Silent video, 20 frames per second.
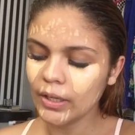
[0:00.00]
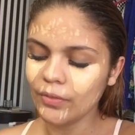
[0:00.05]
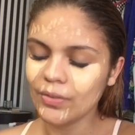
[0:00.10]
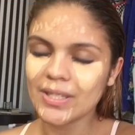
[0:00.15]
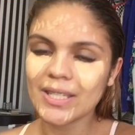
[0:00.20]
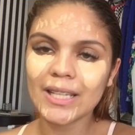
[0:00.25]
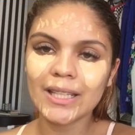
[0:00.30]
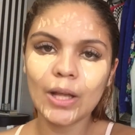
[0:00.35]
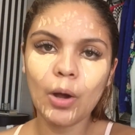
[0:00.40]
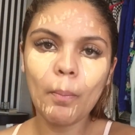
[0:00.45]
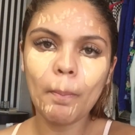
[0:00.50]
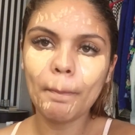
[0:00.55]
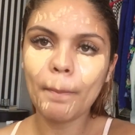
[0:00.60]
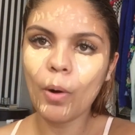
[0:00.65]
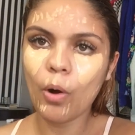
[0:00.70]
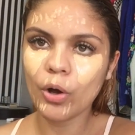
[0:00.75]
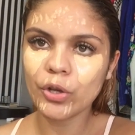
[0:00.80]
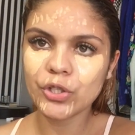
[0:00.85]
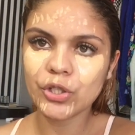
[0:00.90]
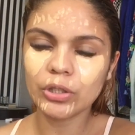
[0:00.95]
Você não
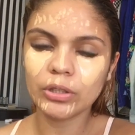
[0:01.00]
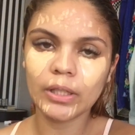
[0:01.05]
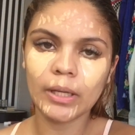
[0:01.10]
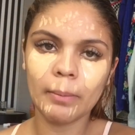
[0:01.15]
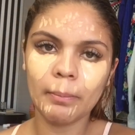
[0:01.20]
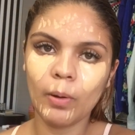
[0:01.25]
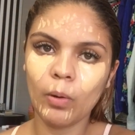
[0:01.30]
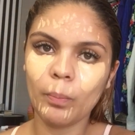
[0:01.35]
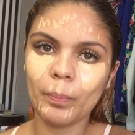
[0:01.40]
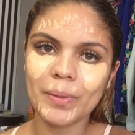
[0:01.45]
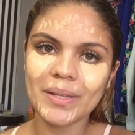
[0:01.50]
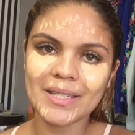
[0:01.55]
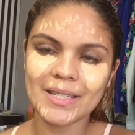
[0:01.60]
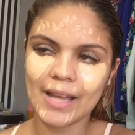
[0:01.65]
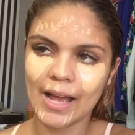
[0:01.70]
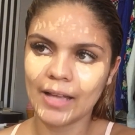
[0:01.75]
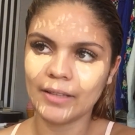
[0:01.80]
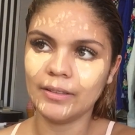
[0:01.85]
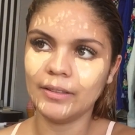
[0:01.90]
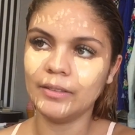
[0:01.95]
pode ter mão
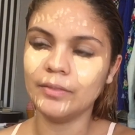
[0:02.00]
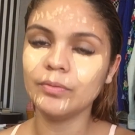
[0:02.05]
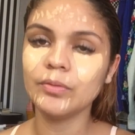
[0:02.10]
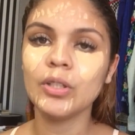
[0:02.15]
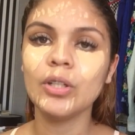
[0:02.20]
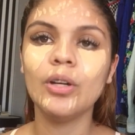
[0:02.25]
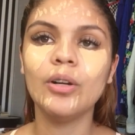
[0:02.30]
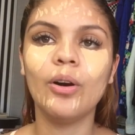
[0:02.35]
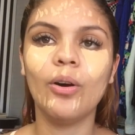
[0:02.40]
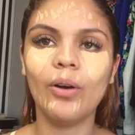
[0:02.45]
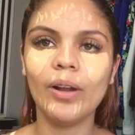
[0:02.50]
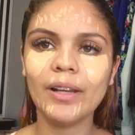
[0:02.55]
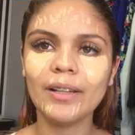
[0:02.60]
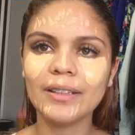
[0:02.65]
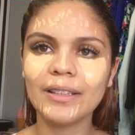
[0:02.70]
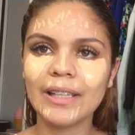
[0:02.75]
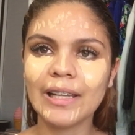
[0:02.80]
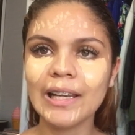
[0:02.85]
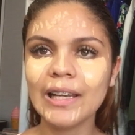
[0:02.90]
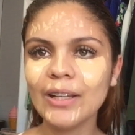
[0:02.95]
pesada. Olha
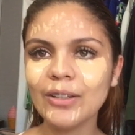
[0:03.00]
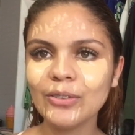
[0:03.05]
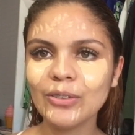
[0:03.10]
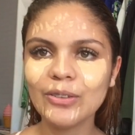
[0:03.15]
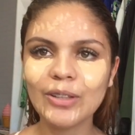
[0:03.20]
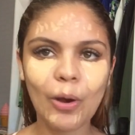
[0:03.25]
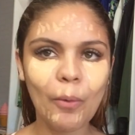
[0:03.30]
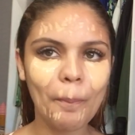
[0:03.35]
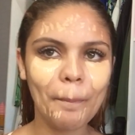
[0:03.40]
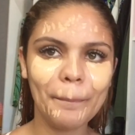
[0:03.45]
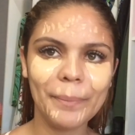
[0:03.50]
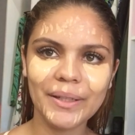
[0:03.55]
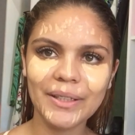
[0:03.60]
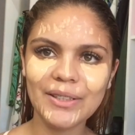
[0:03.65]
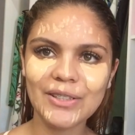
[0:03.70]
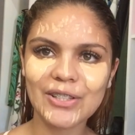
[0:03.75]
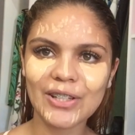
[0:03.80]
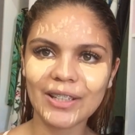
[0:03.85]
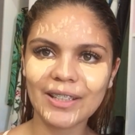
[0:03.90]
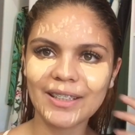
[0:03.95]
que lindo, dá um
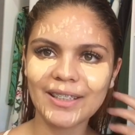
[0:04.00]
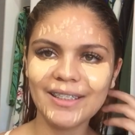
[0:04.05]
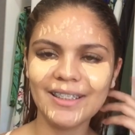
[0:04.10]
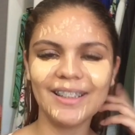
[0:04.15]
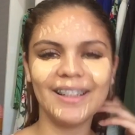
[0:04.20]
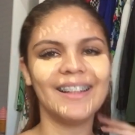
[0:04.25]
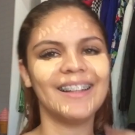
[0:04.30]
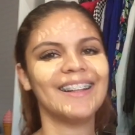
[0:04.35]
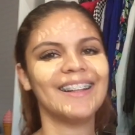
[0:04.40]
print aqui.